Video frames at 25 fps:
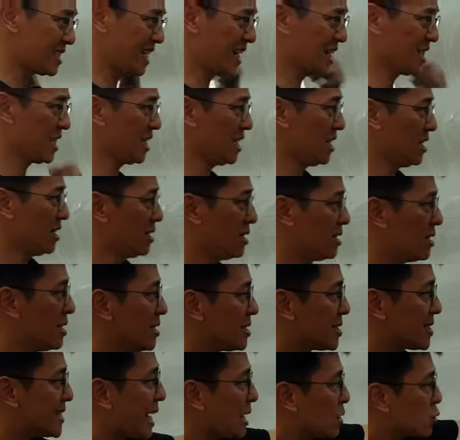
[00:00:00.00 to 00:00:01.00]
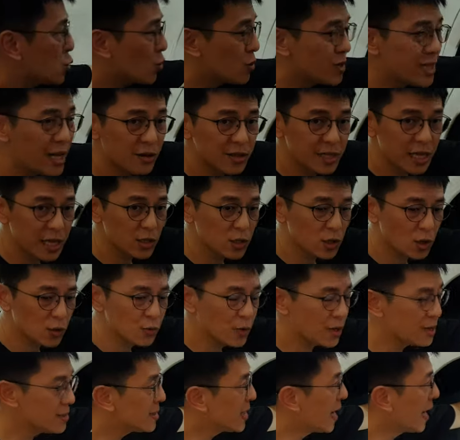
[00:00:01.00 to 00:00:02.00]
它的上座要沿用
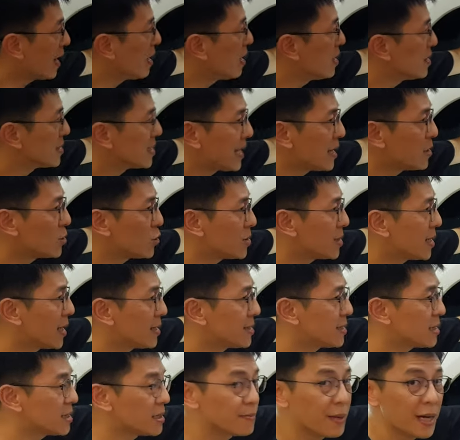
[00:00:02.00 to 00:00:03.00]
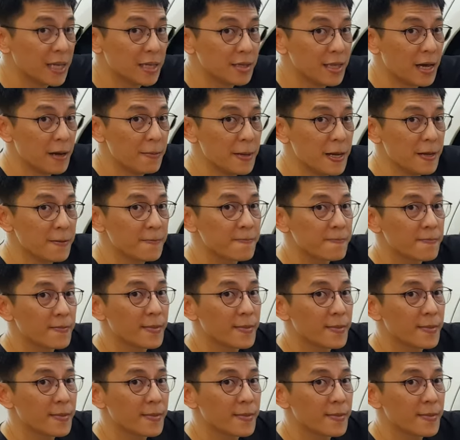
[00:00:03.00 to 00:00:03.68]
原厂哈，上座在这里拍得到吗？